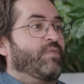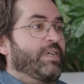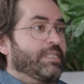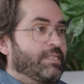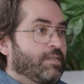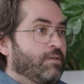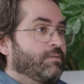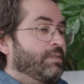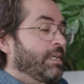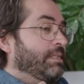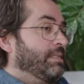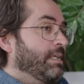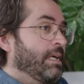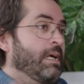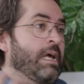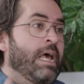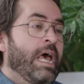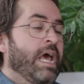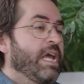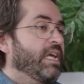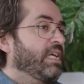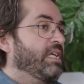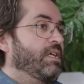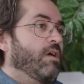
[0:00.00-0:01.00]
façon,
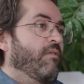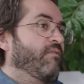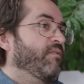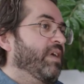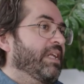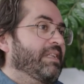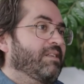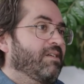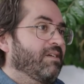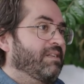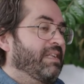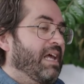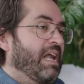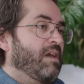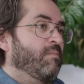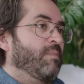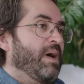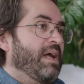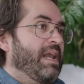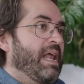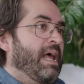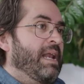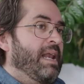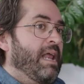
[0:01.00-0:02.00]
qui a fait
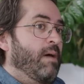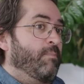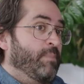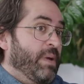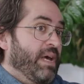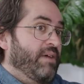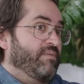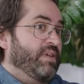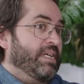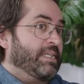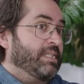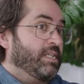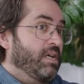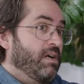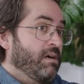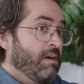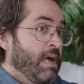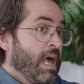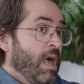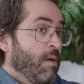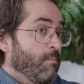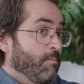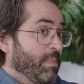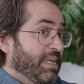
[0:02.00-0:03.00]
totalement la, paix avec ça.
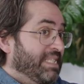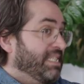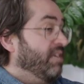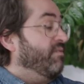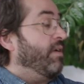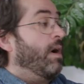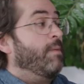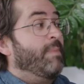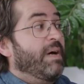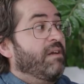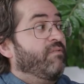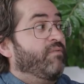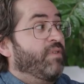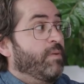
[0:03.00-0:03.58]
Mais c'est vraiment le